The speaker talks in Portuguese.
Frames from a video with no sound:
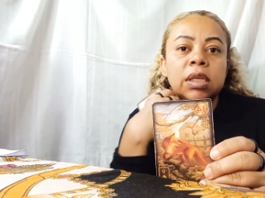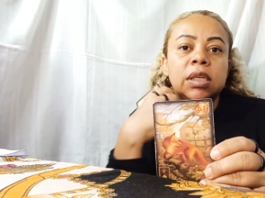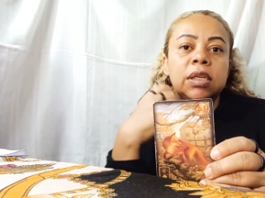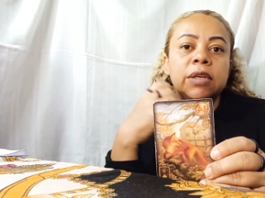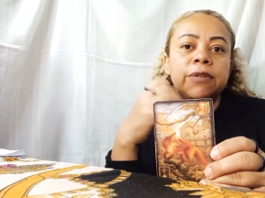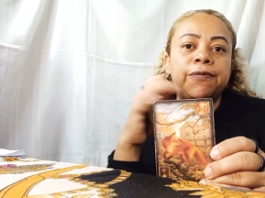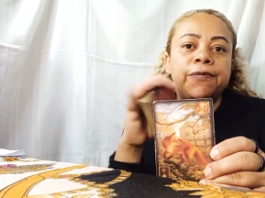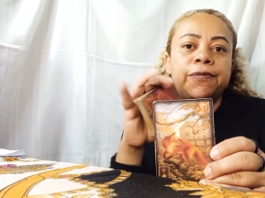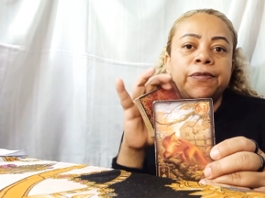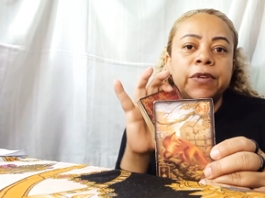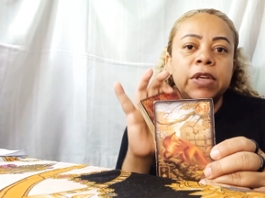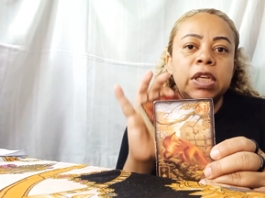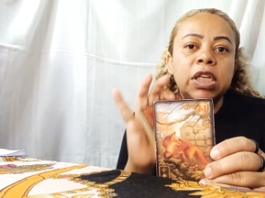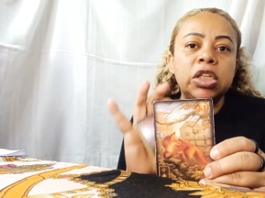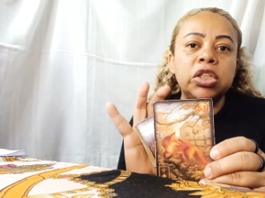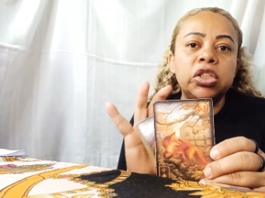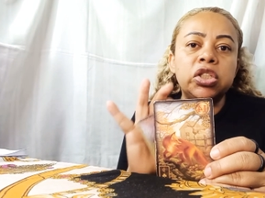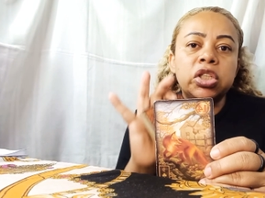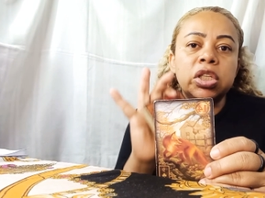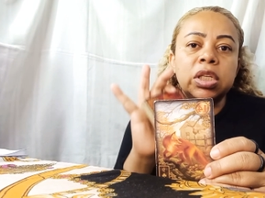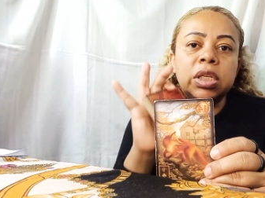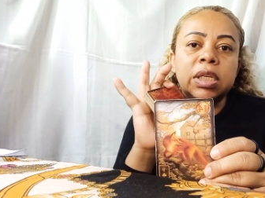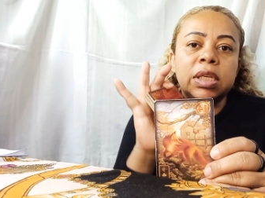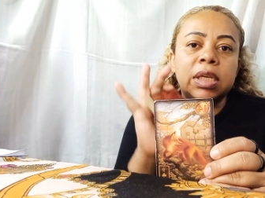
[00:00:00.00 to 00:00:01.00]
que
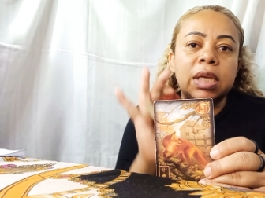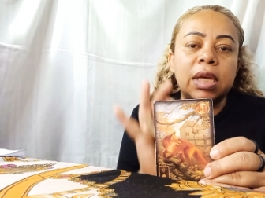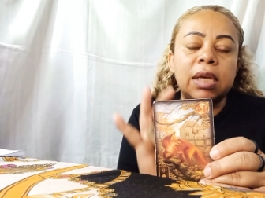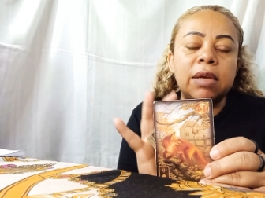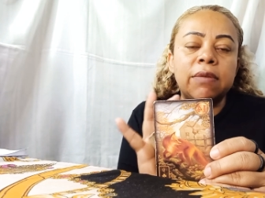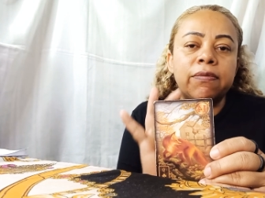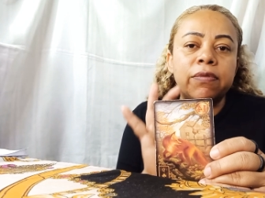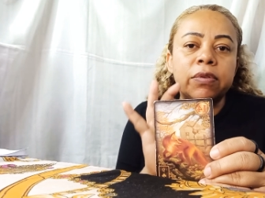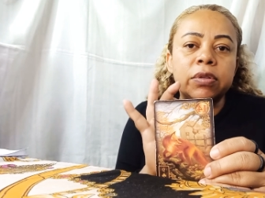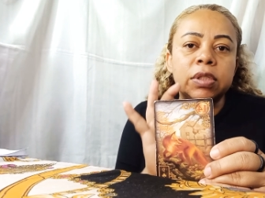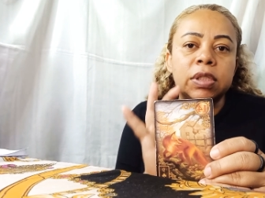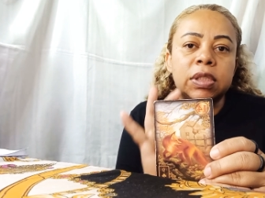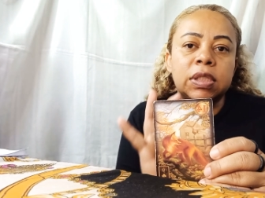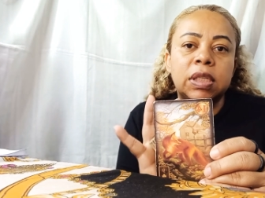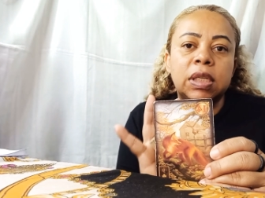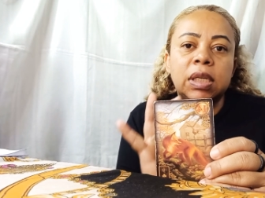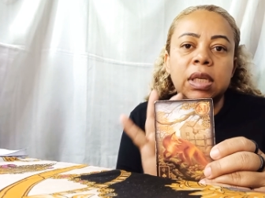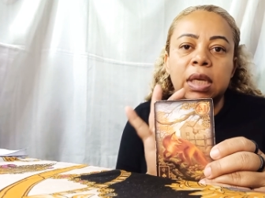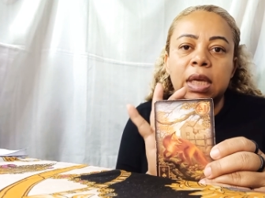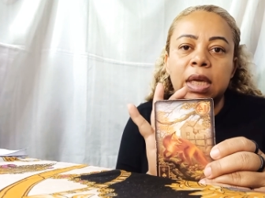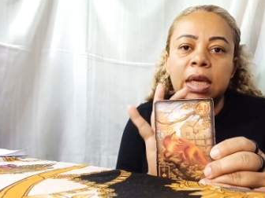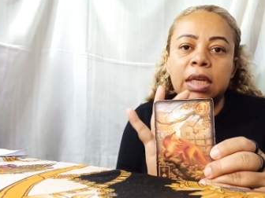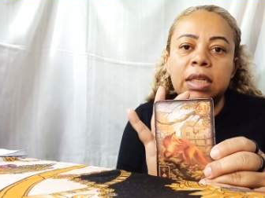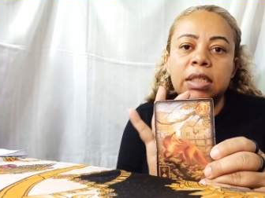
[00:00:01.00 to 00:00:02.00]
fingem que
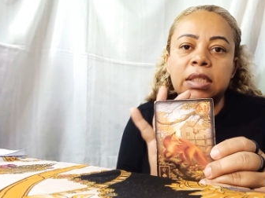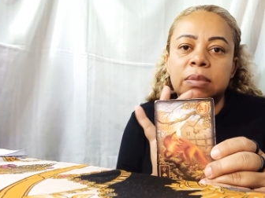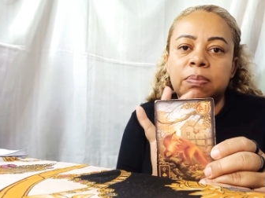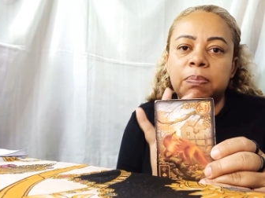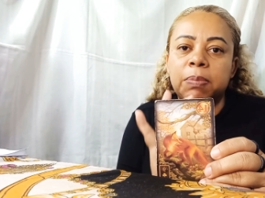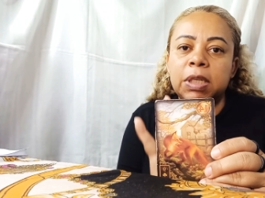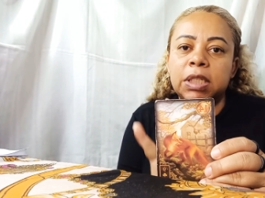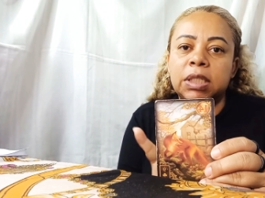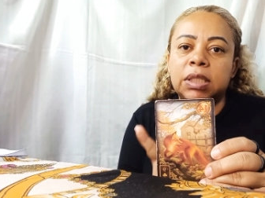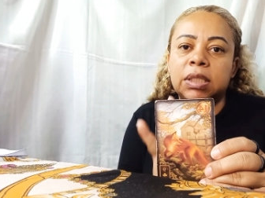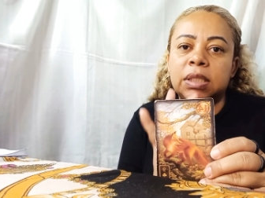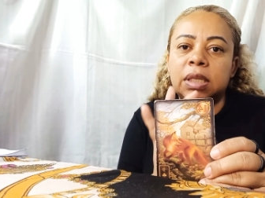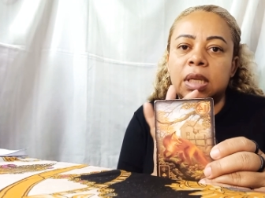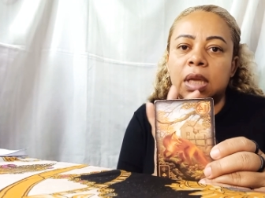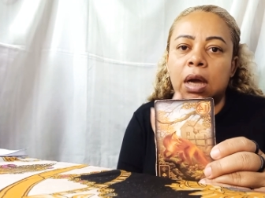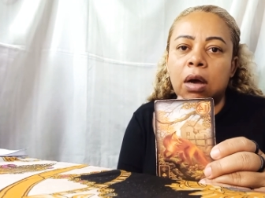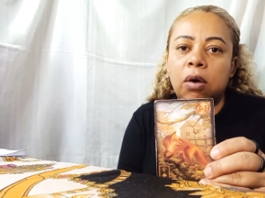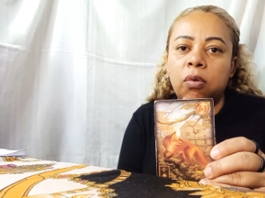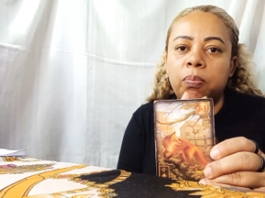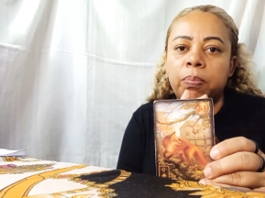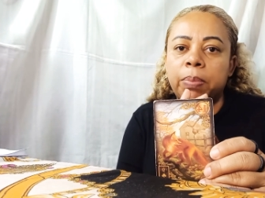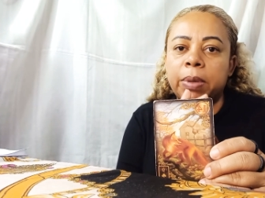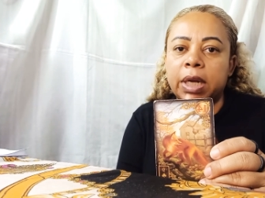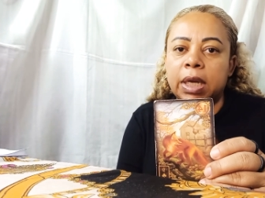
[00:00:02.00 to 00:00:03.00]
você é
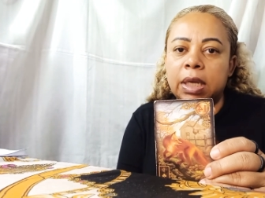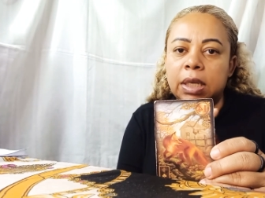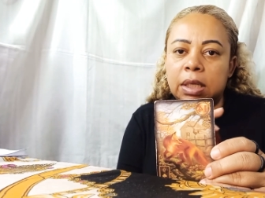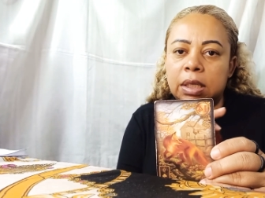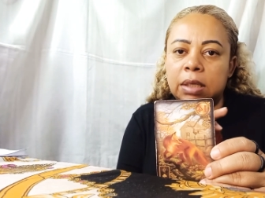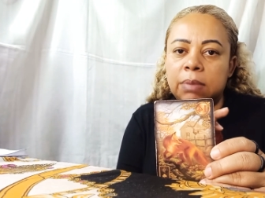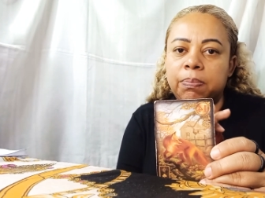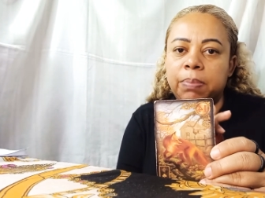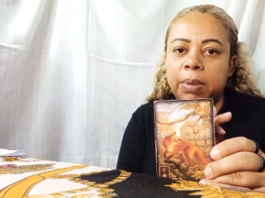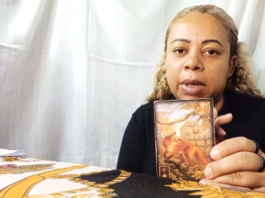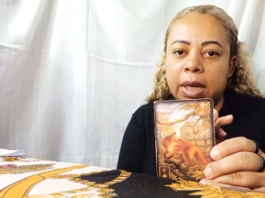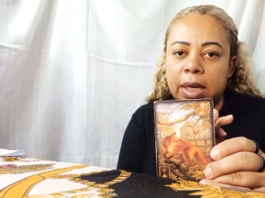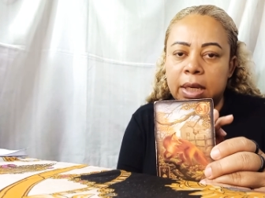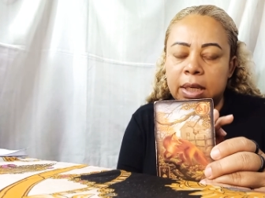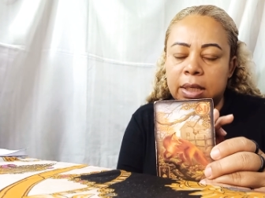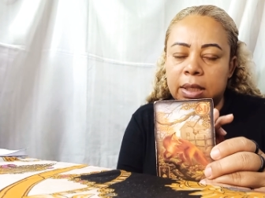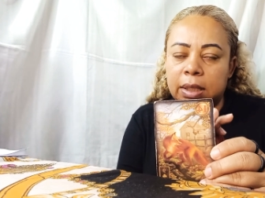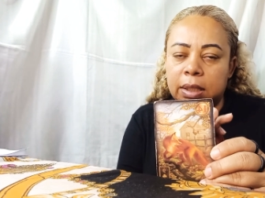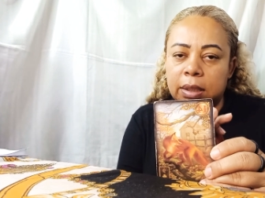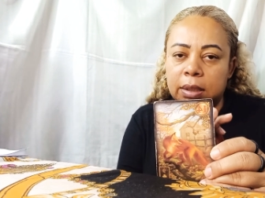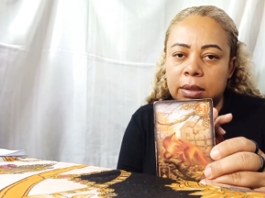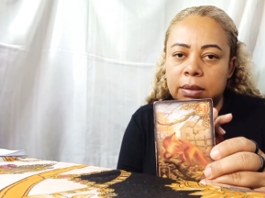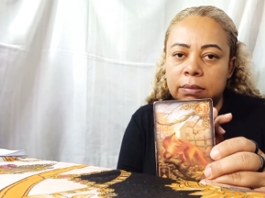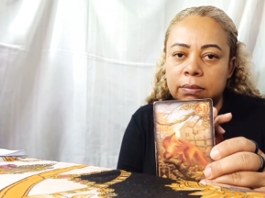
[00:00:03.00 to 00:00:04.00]
especial para ele e para
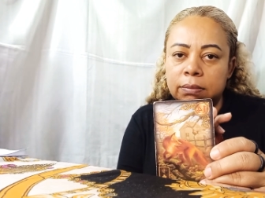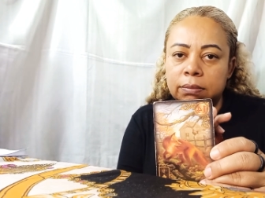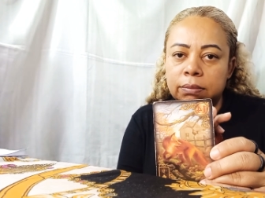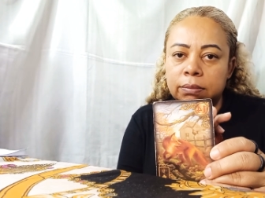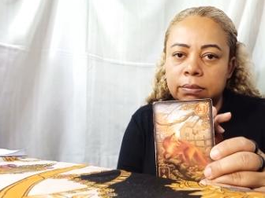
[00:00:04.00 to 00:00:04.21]
ela.